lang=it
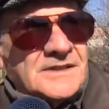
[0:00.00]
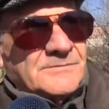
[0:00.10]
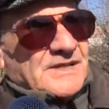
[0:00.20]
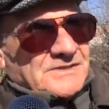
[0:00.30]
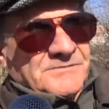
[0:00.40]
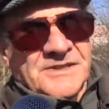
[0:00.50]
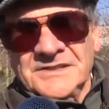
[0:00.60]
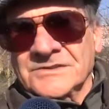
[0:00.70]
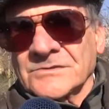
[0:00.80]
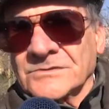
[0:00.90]
I
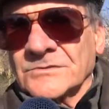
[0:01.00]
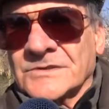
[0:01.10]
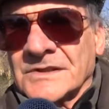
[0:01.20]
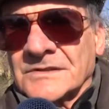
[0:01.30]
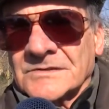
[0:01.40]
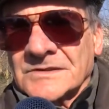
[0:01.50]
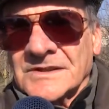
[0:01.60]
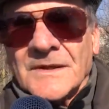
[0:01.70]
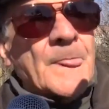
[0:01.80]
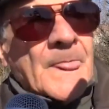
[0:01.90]
marciapiedi sono tutti
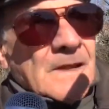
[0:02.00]
rotti.